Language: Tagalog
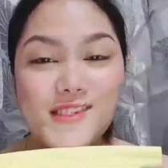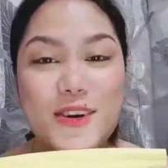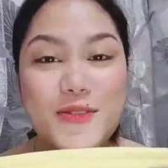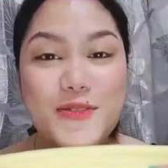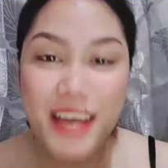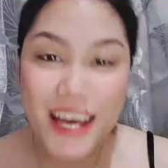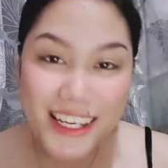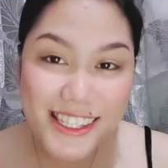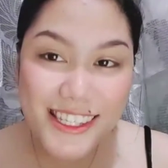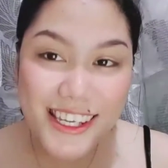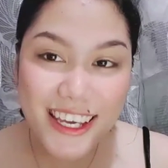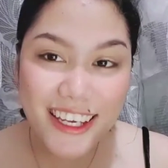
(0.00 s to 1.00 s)
So,
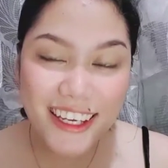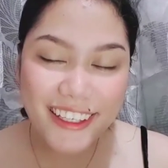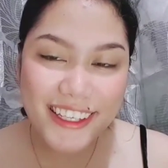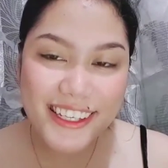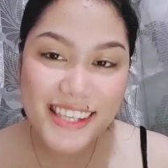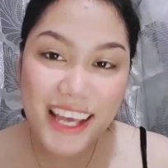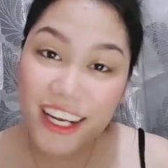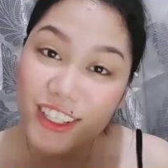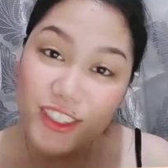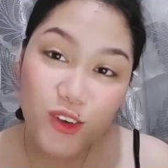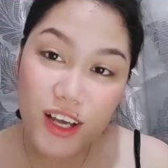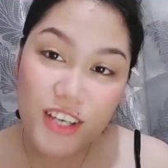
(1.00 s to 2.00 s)
next thing, and the
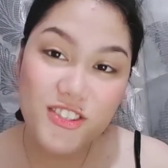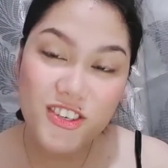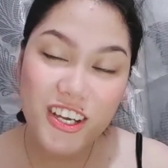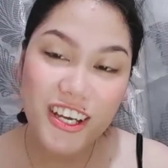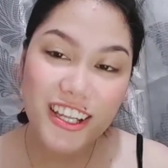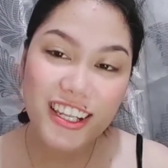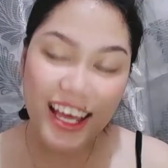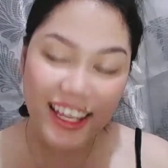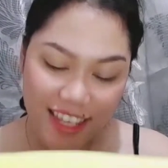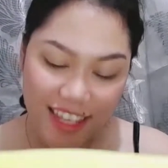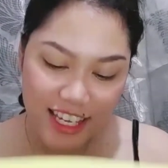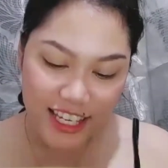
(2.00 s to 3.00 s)
second question
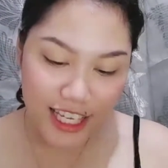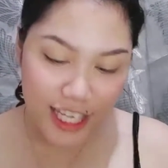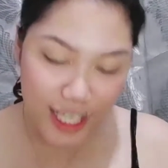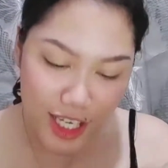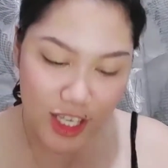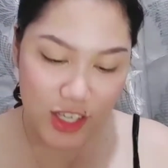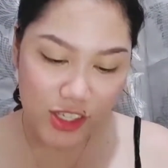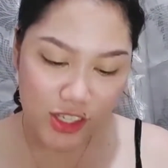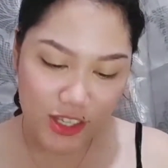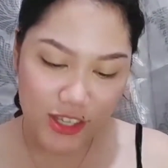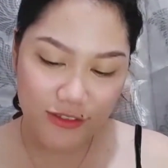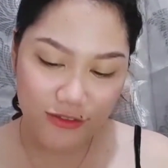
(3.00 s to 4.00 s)
natin
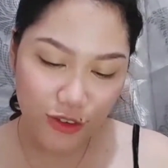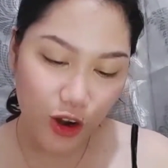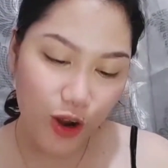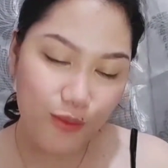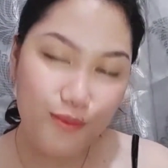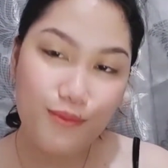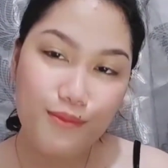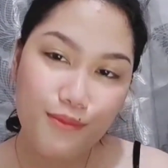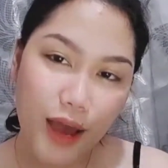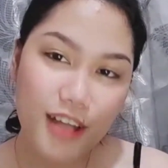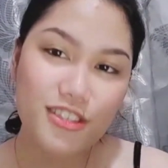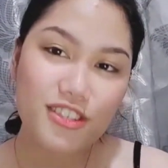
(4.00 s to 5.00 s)
is from
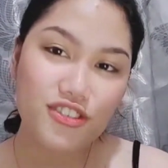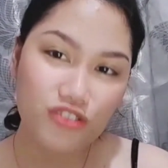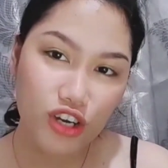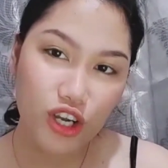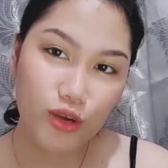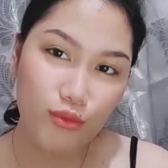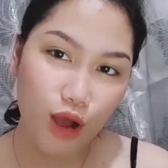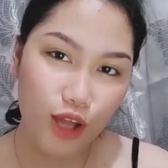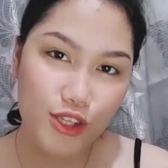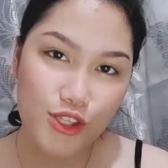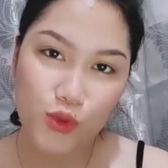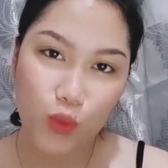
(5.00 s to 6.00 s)
Patrick
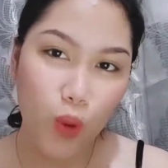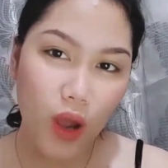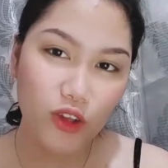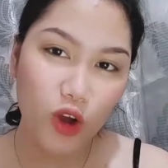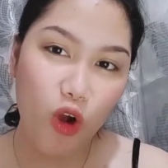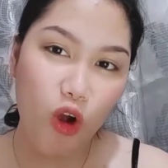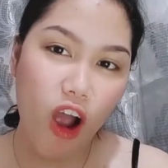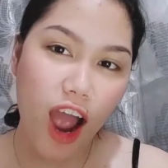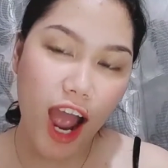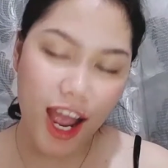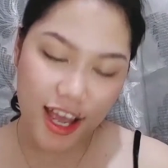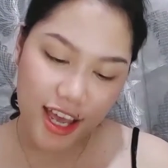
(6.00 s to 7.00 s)
Mansueto.
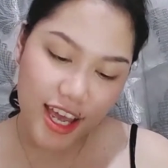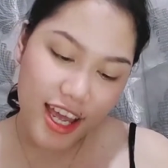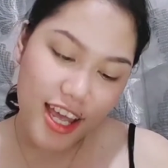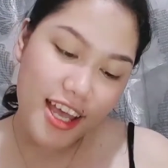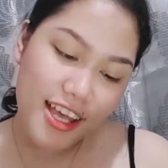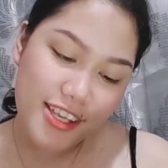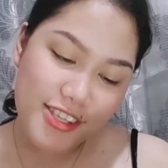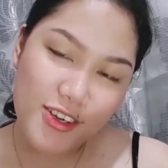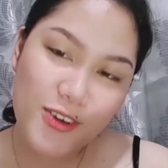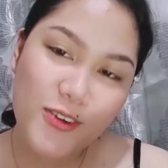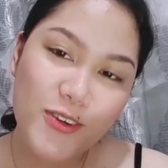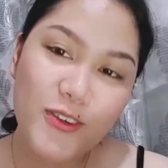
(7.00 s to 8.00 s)

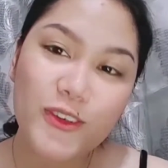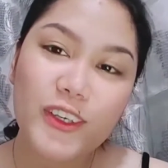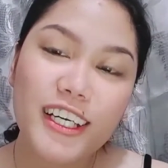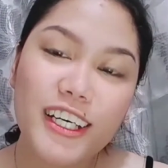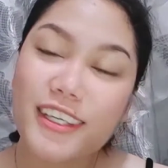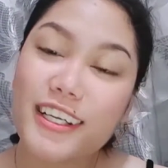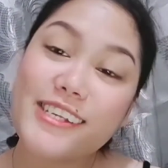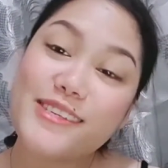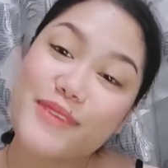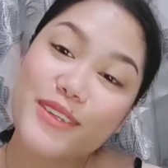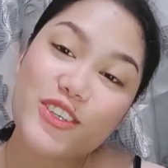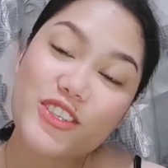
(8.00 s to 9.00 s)
So,
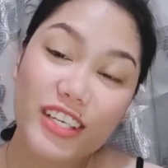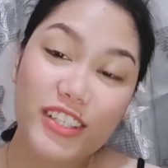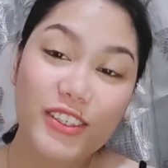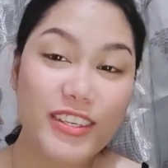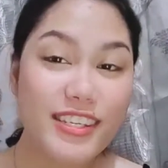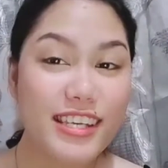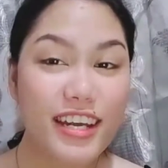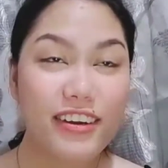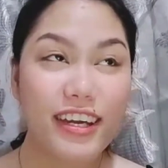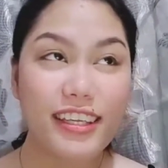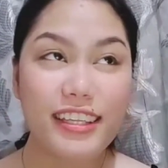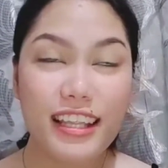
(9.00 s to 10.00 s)
sorry
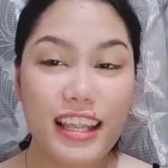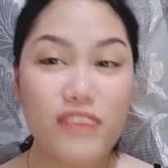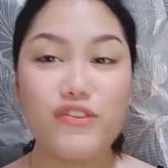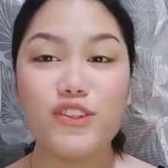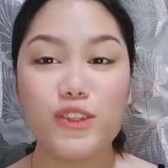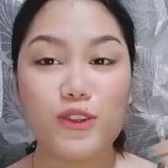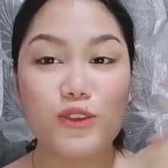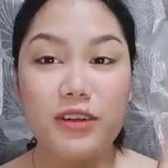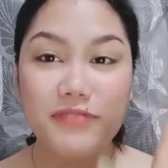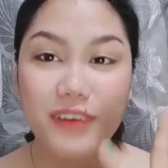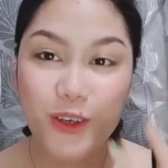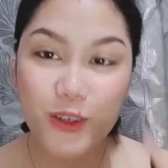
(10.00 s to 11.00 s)
guys, hindi pala
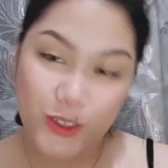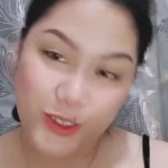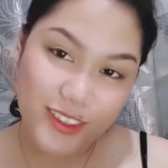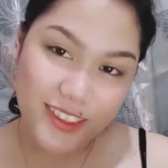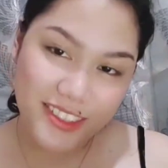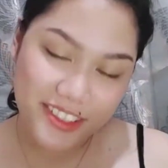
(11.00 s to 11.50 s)
classmate.